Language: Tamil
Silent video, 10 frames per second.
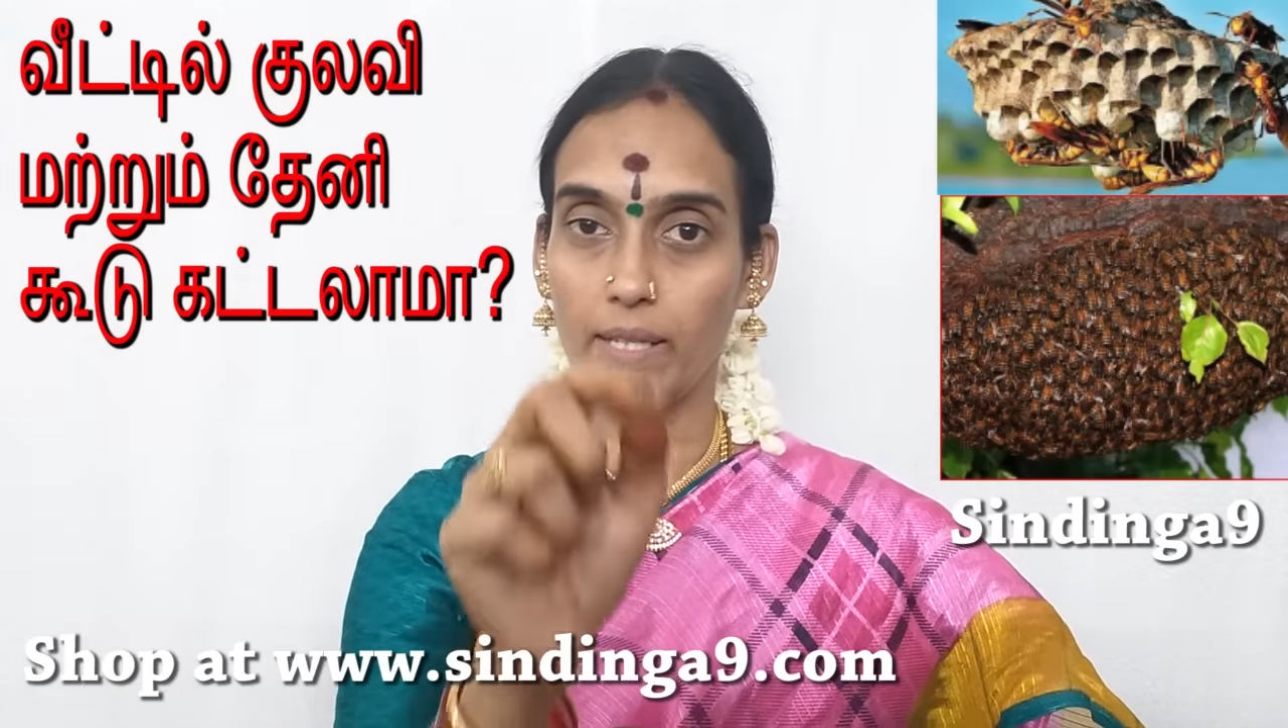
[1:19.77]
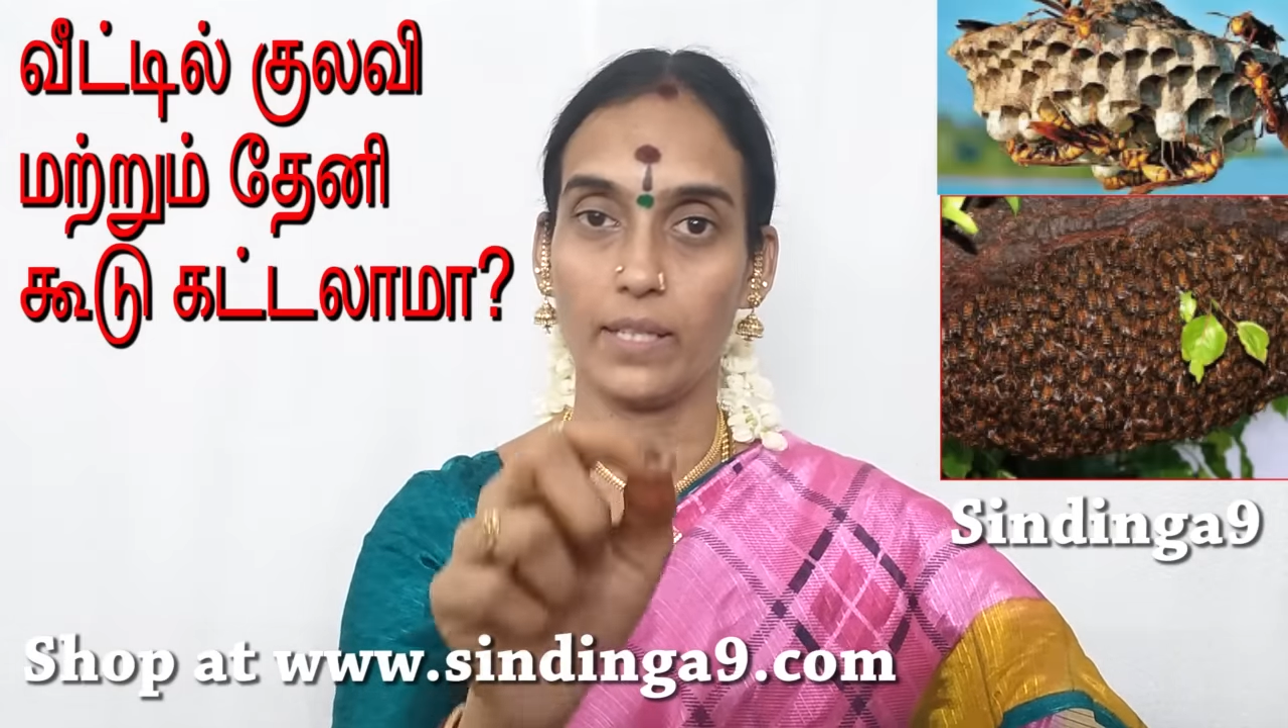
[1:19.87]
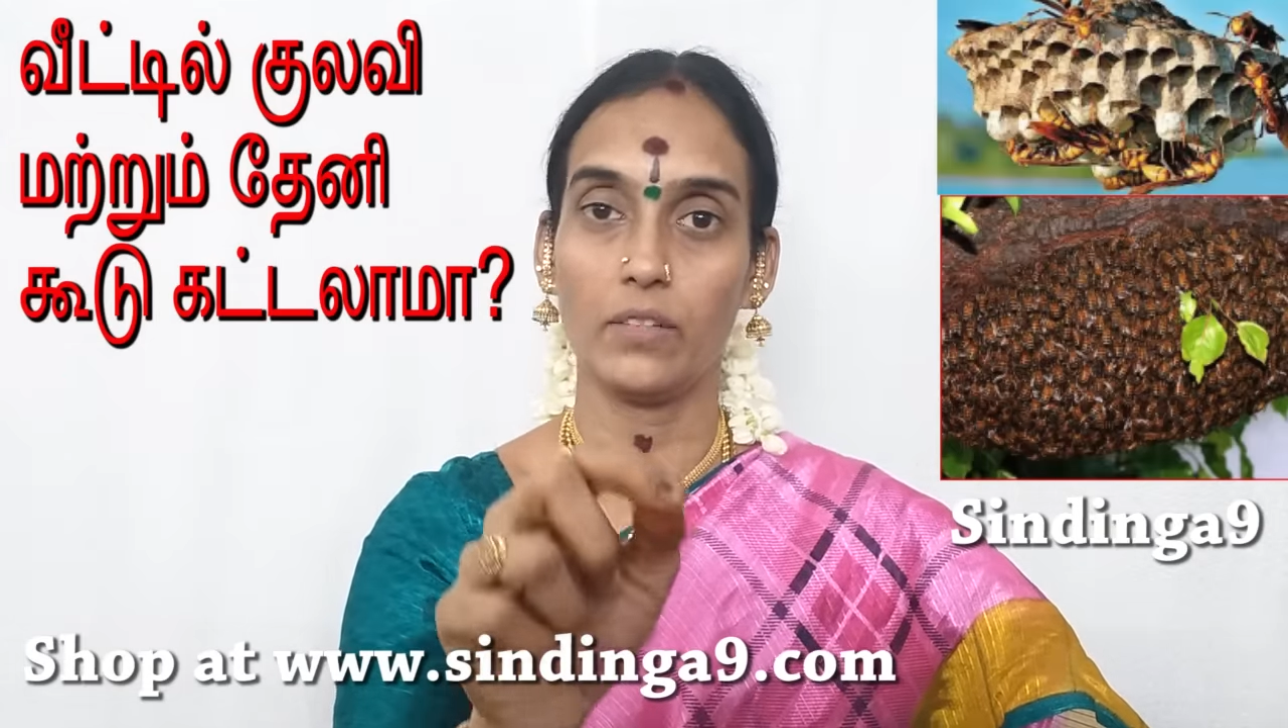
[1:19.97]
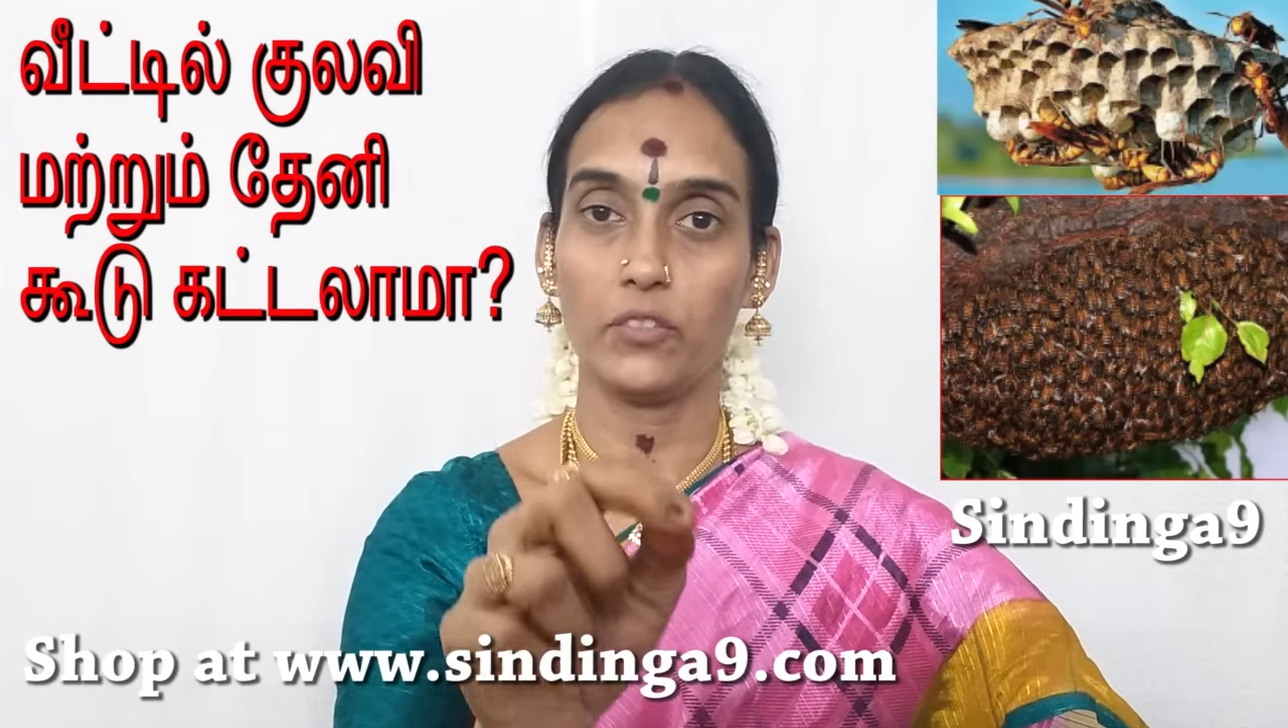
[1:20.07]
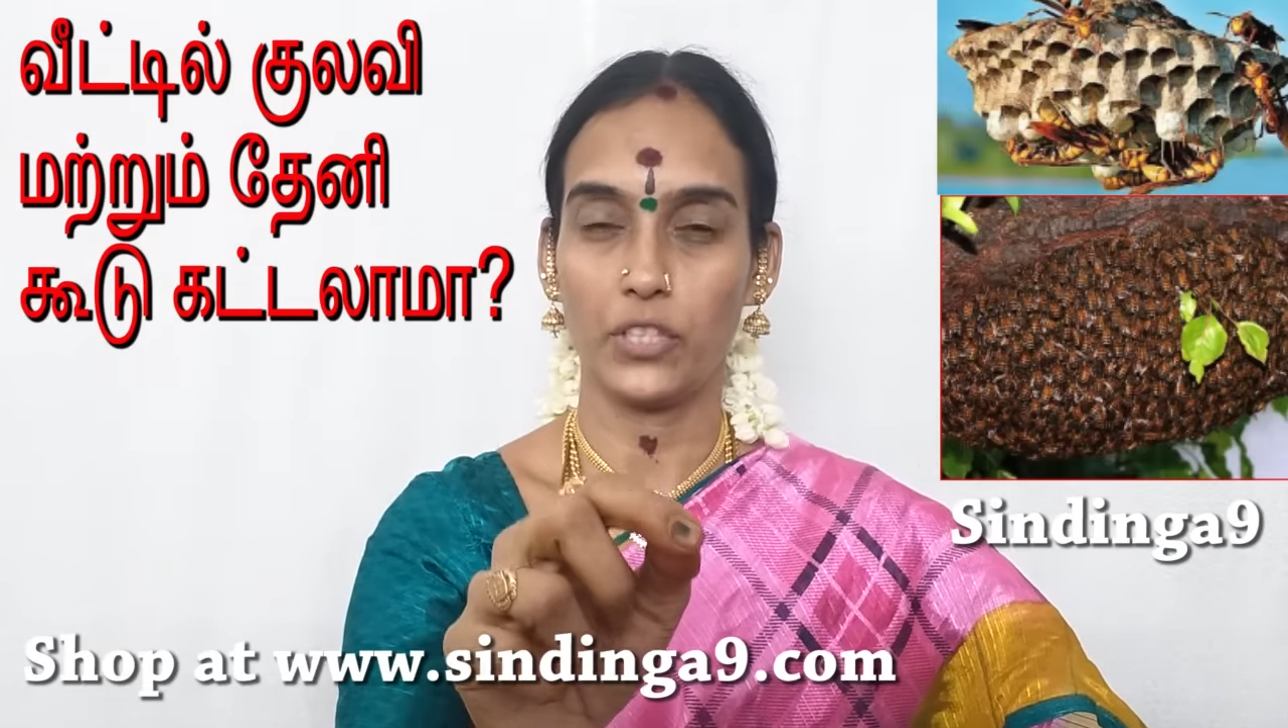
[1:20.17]

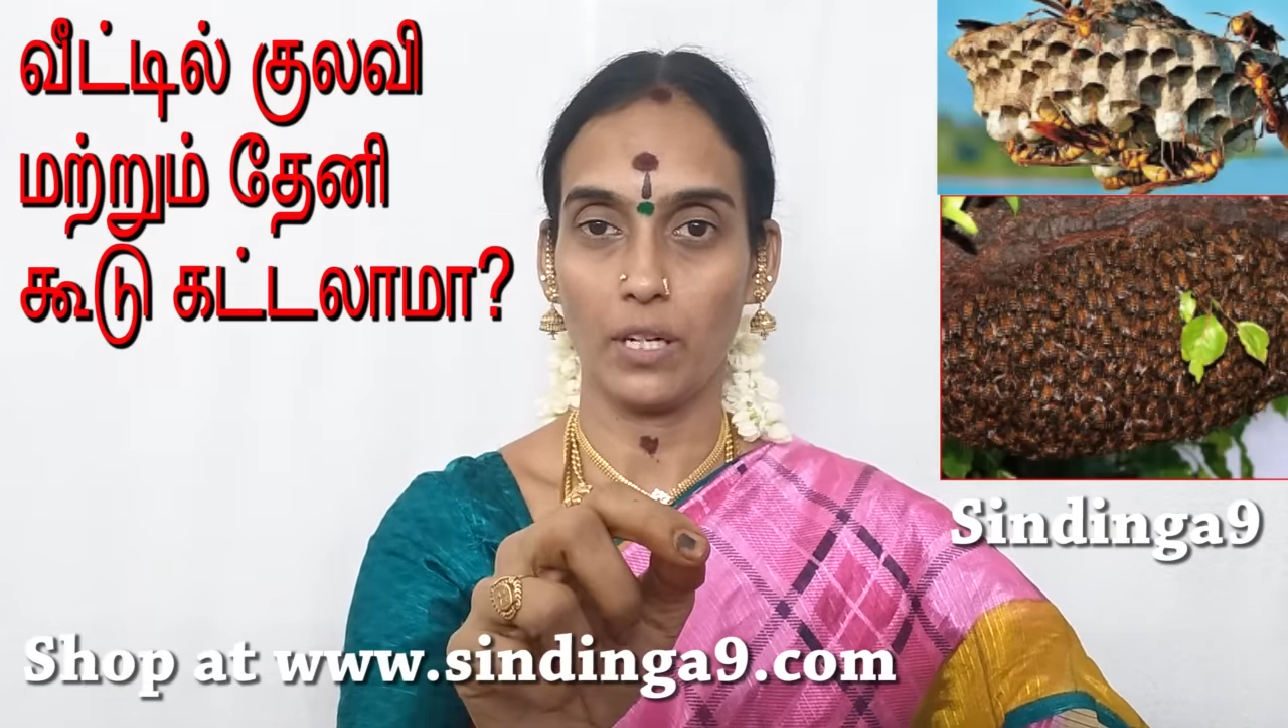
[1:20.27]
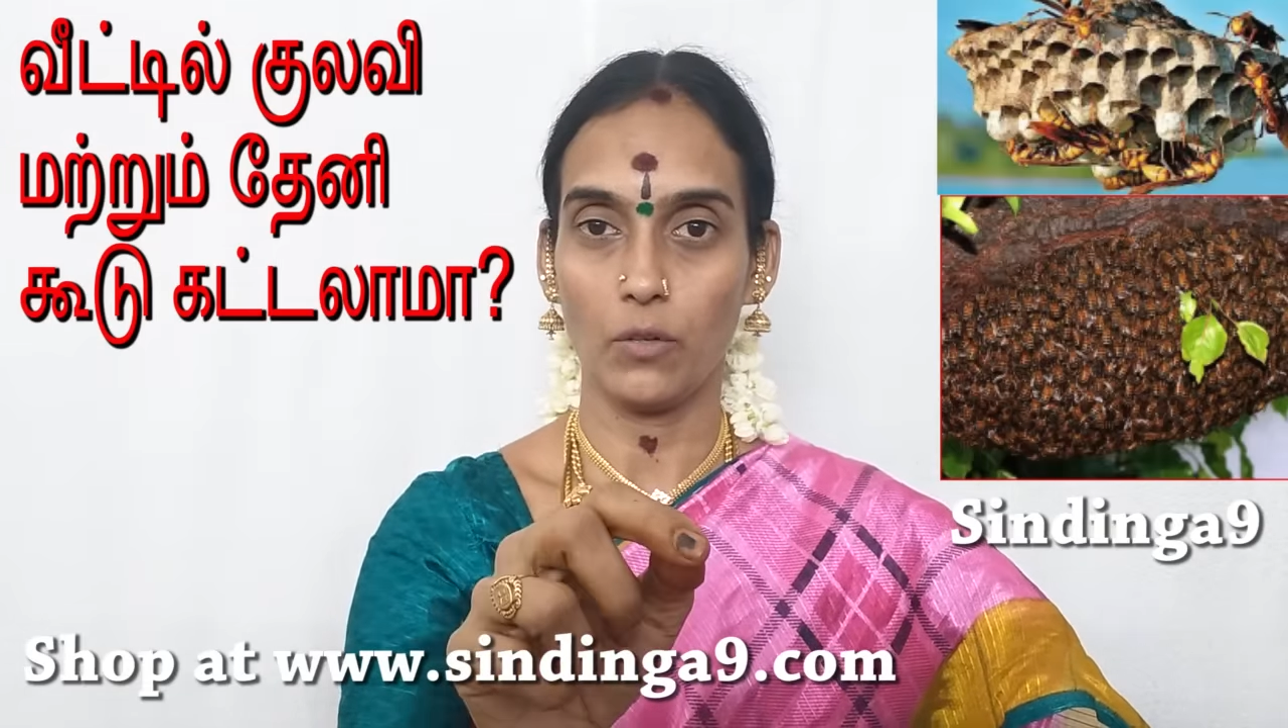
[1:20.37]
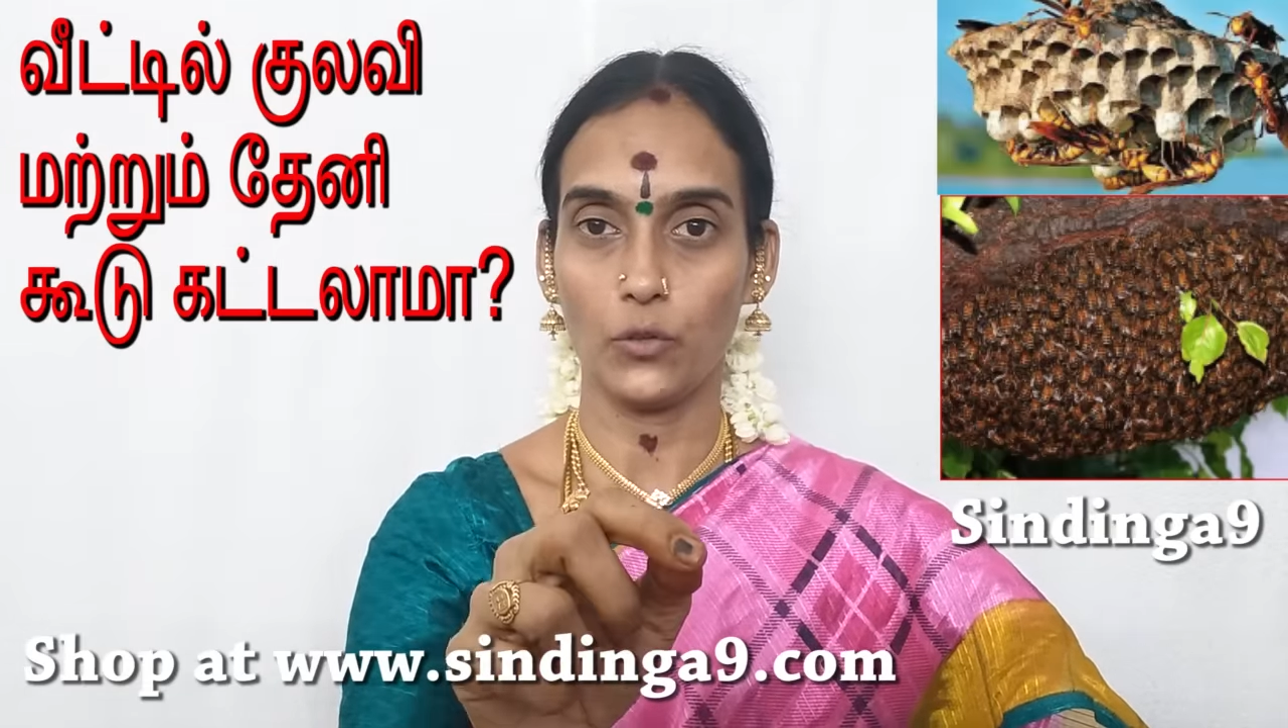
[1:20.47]
ஏதாவது வச்சுட்டாங்கன்னு